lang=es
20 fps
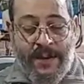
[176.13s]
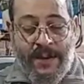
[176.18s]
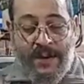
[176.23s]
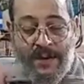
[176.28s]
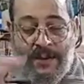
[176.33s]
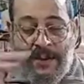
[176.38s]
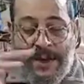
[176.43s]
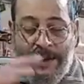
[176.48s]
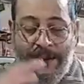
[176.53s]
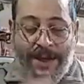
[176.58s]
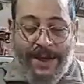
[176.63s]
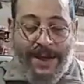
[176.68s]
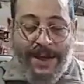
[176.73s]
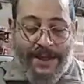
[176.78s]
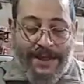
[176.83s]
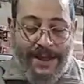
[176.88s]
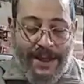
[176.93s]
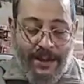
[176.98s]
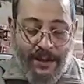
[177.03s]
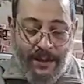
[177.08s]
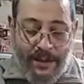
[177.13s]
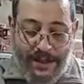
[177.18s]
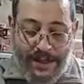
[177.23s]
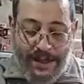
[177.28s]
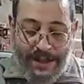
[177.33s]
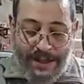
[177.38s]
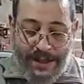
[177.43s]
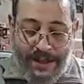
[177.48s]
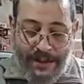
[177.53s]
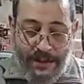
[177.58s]
Una vez que el taco
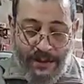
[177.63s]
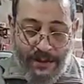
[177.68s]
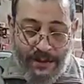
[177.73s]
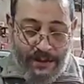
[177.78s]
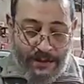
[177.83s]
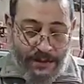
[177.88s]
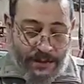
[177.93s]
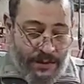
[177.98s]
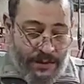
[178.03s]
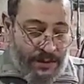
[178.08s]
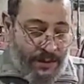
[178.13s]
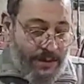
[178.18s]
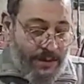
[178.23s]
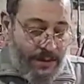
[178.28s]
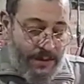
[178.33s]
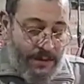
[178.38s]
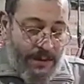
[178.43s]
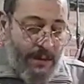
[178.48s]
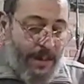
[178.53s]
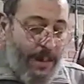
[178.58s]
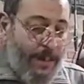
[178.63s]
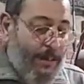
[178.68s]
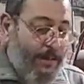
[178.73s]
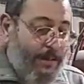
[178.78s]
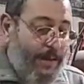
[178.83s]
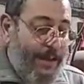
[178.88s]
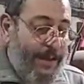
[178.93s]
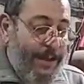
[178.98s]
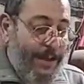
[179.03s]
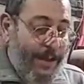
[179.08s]
esté listo, lo
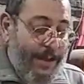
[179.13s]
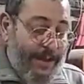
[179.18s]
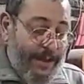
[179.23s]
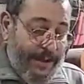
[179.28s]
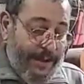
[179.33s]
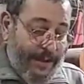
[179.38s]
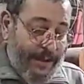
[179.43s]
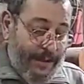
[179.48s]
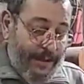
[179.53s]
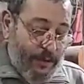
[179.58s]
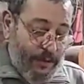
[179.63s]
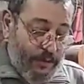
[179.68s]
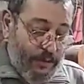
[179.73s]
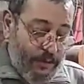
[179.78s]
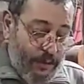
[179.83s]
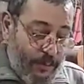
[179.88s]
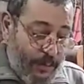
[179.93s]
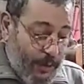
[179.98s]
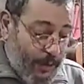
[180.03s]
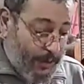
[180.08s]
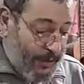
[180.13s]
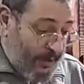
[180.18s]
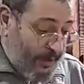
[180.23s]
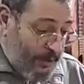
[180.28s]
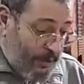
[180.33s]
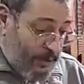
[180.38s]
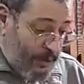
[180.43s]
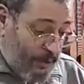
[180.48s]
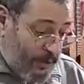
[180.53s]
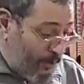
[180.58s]
vamos a meter en un
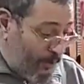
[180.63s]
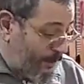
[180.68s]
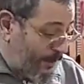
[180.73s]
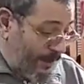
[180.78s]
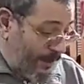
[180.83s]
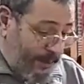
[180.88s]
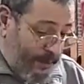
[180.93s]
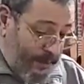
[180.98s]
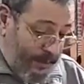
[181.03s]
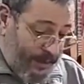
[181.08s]
soporte, todo el objeto